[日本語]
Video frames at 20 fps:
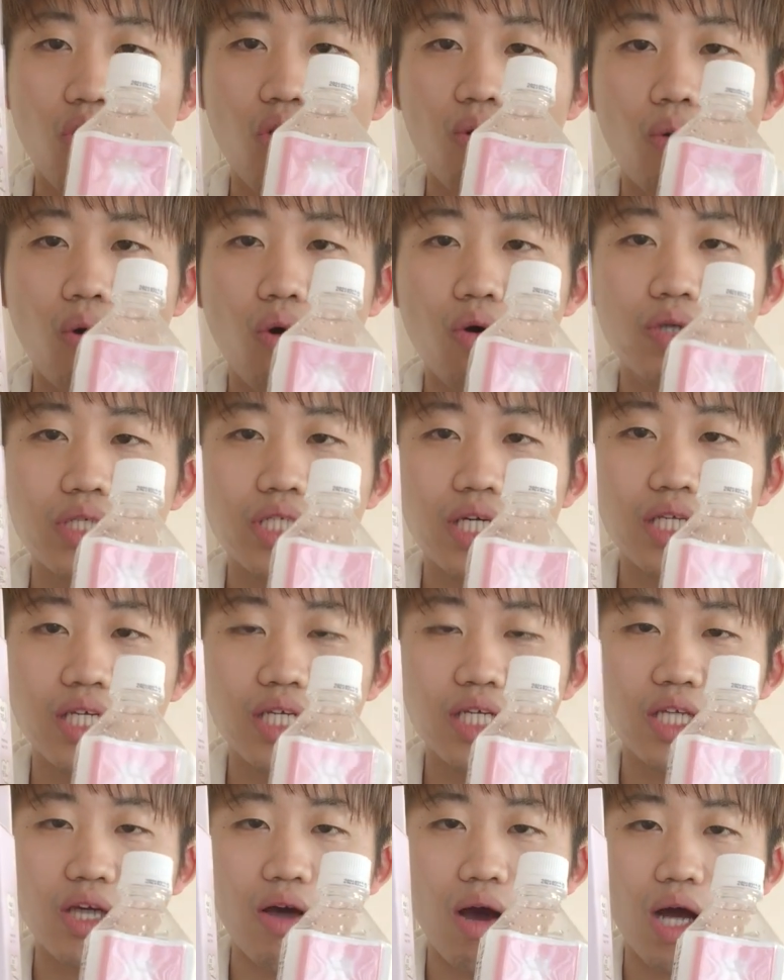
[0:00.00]
ほぼ大きさ
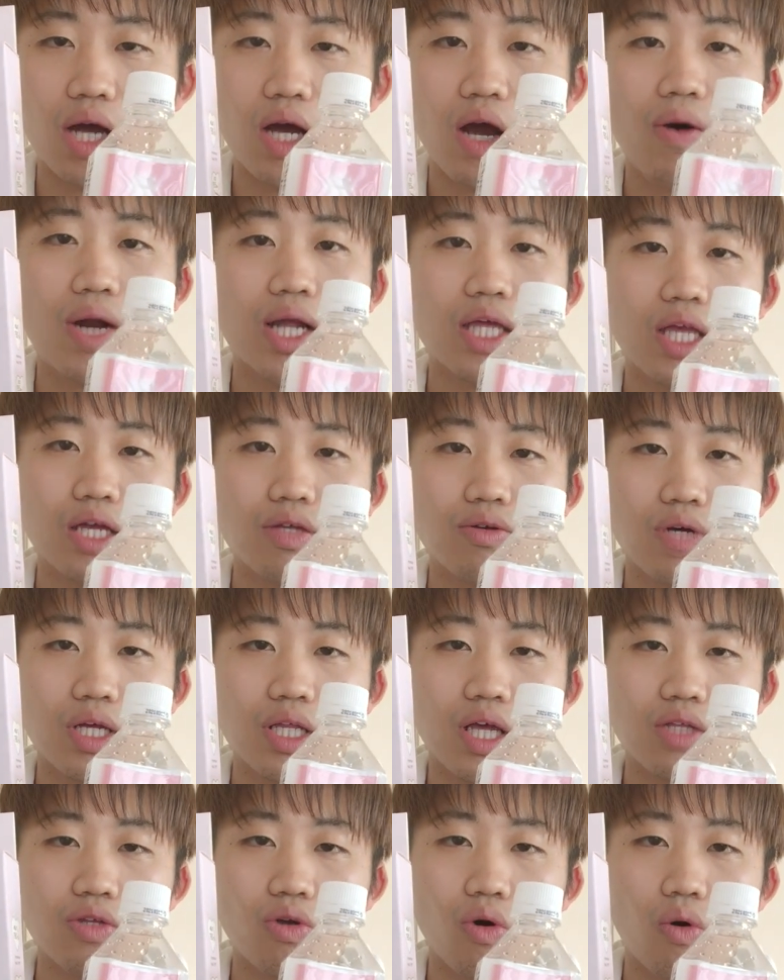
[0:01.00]
的には変わらないのか
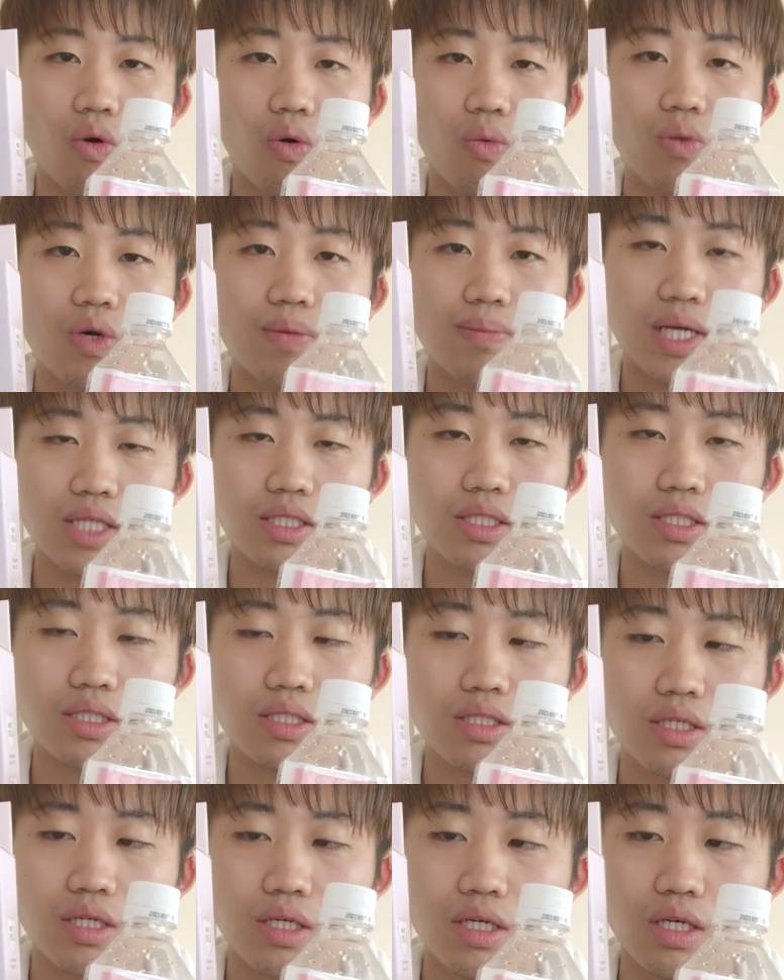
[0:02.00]
なと思いま
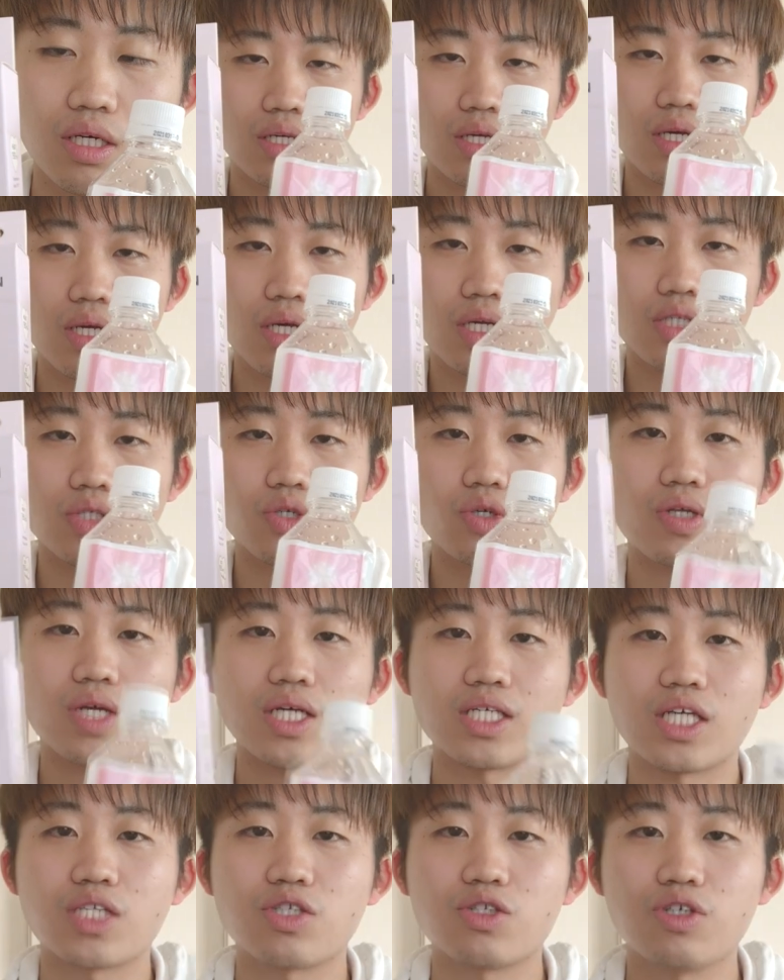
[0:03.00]
すそれで
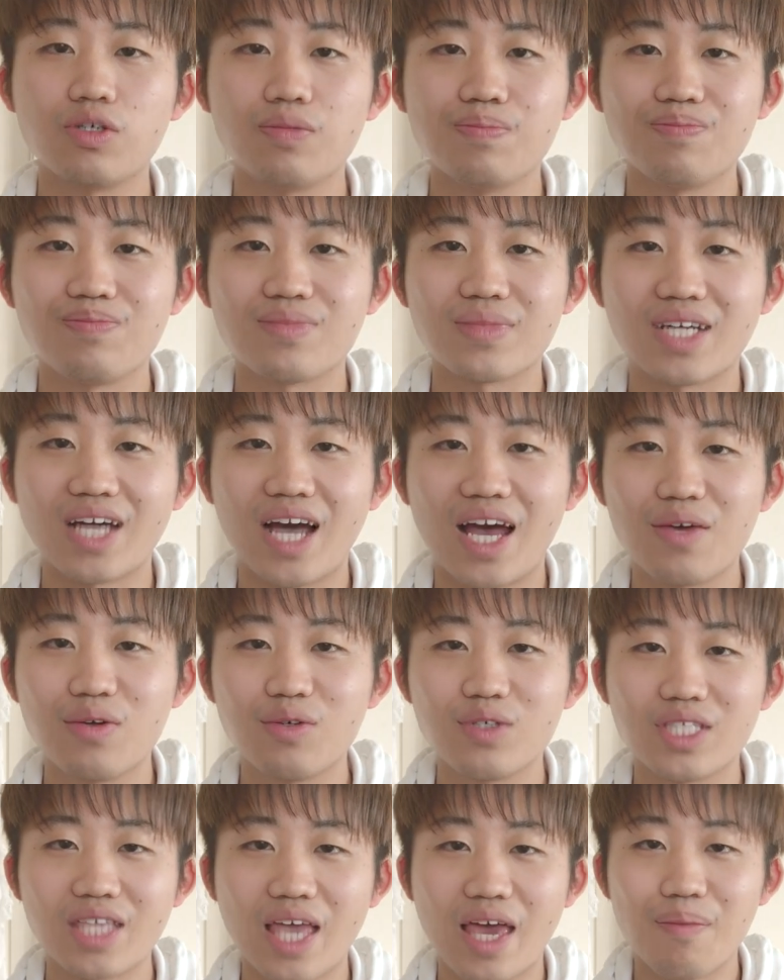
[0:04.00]
は早速開
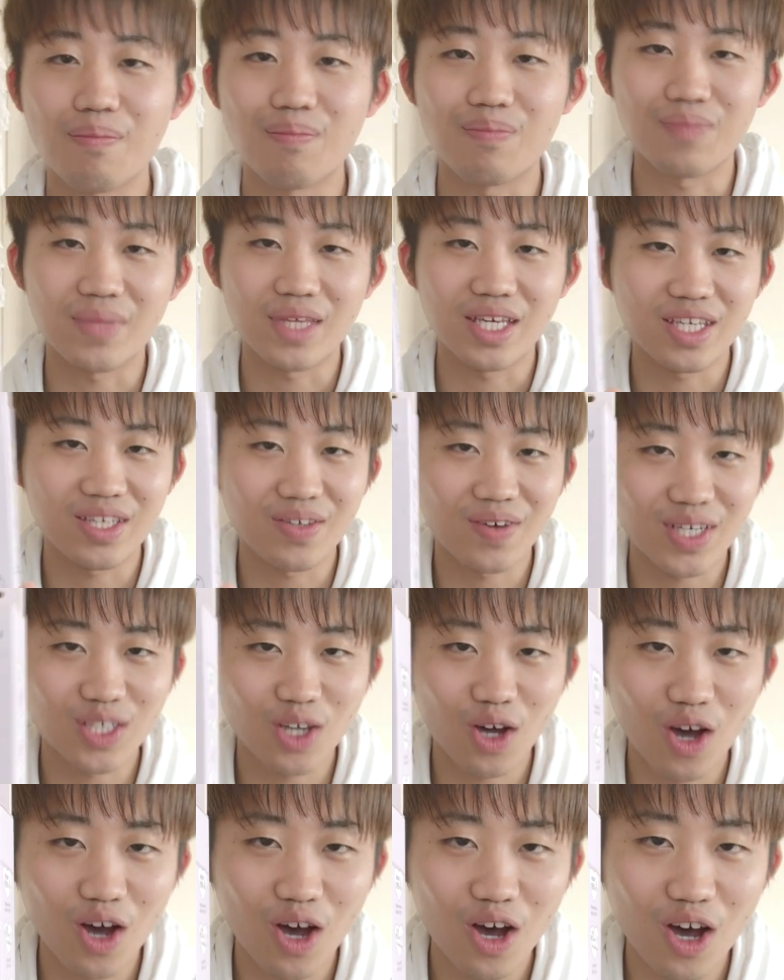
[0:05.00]
封していきま
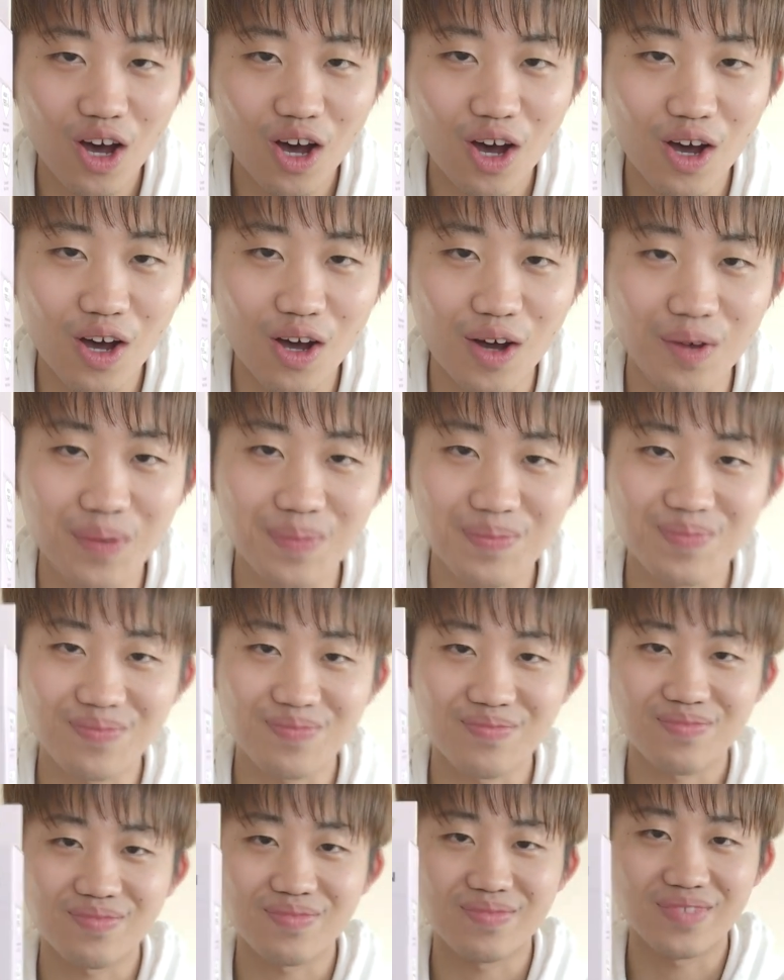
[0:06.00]
しょ
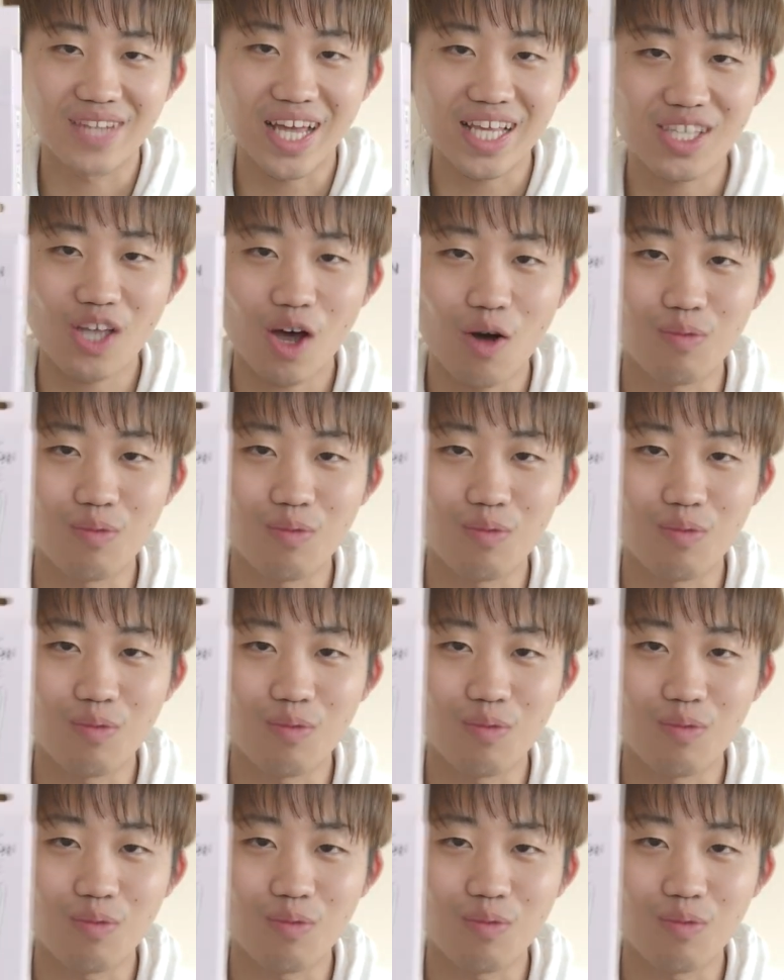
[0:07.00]
うレッツ